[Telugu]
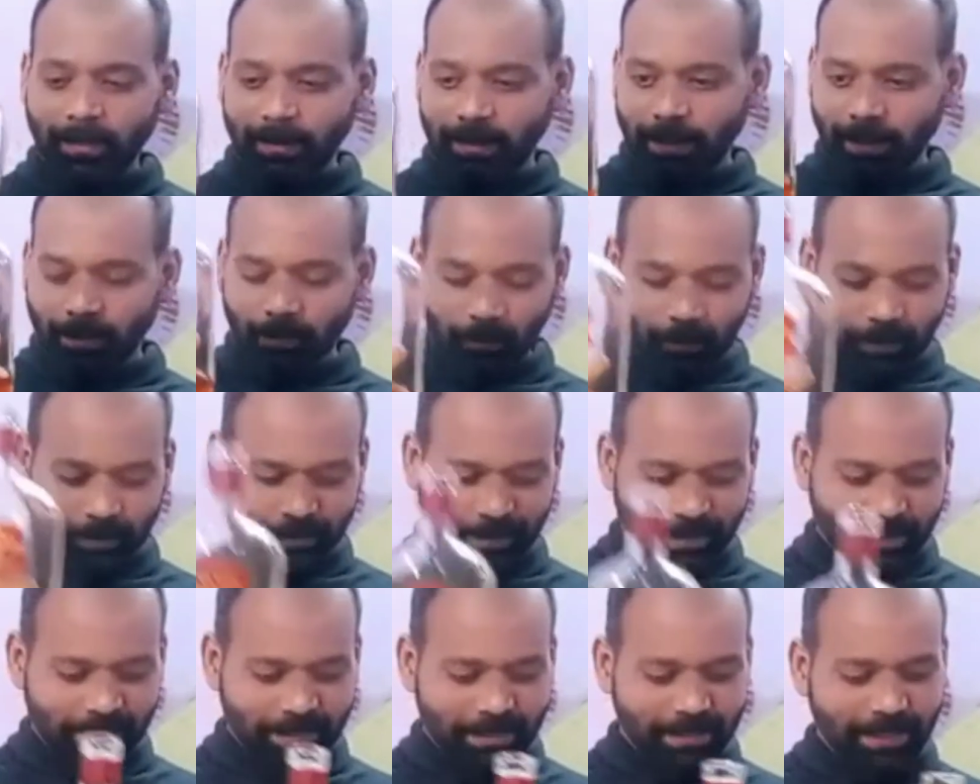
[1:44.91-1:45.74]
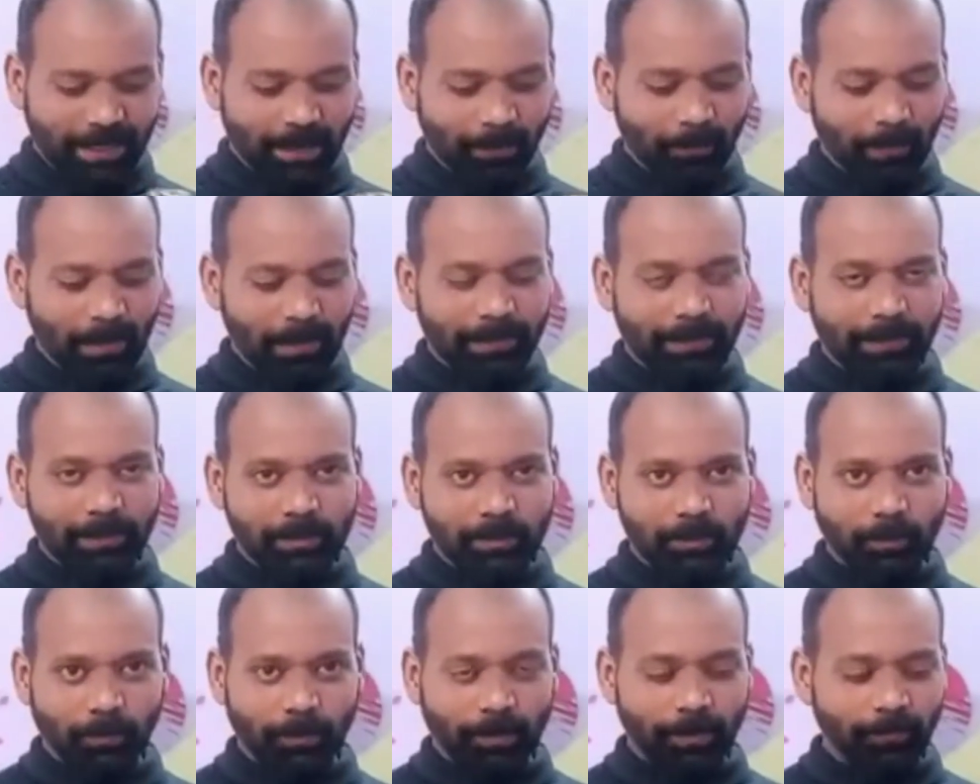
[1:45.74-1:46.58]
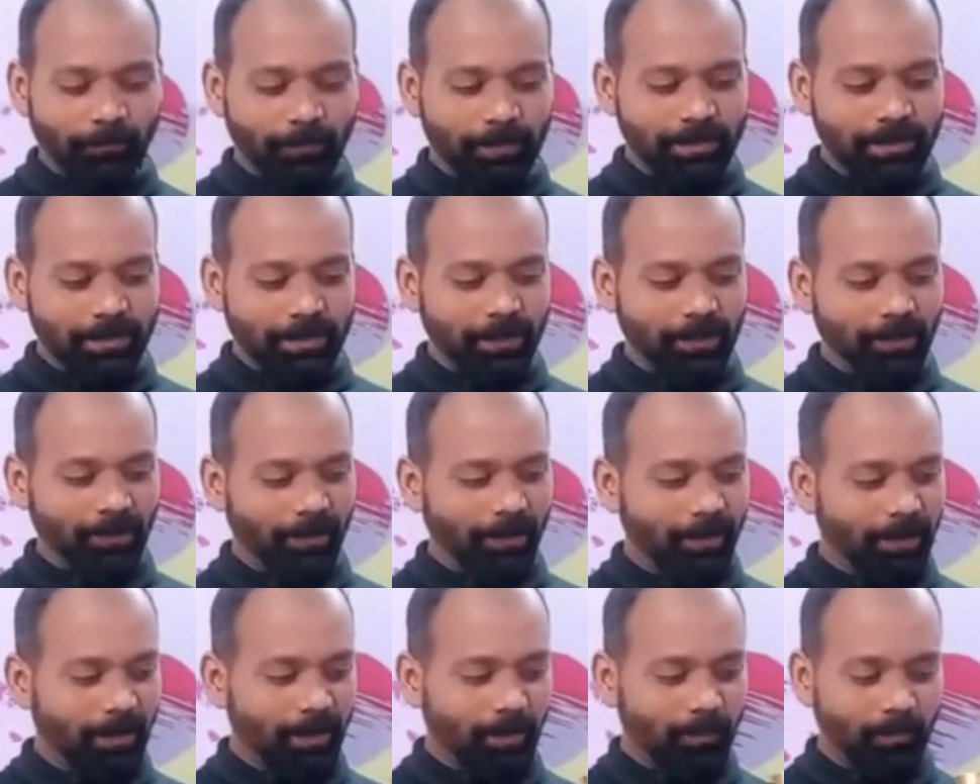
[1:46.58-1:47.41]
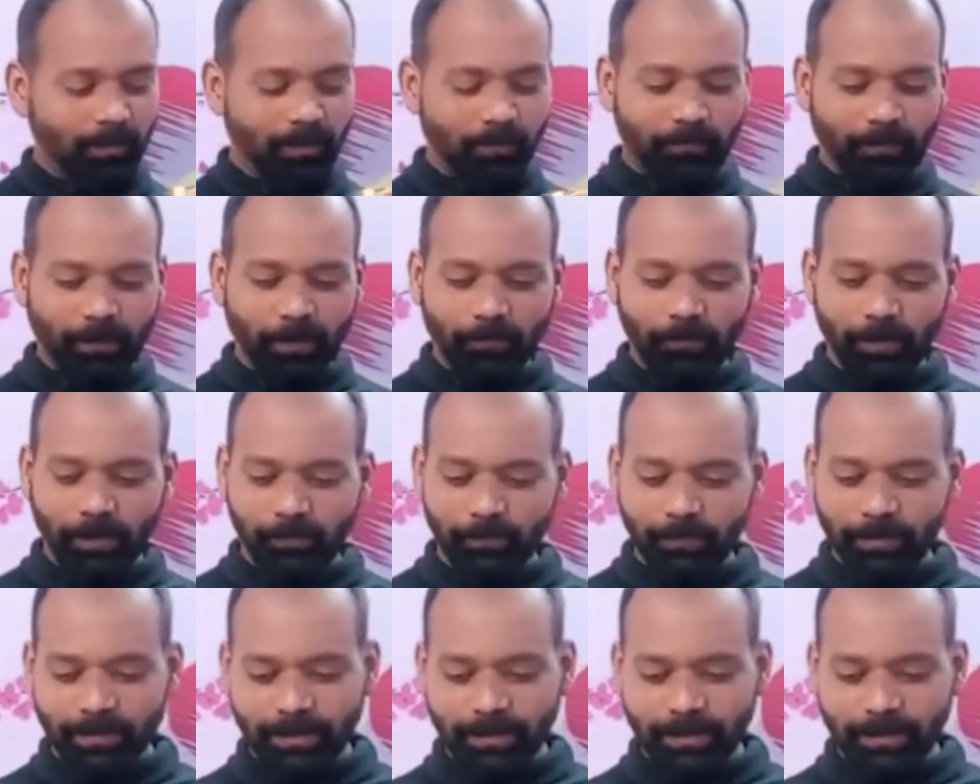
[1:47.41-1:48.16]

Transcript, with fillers: ఒక సిక్స్టీ ఎంఎల్ తీసుకోండి విస్కీ మీ ఫేవరెట్ విస్కీ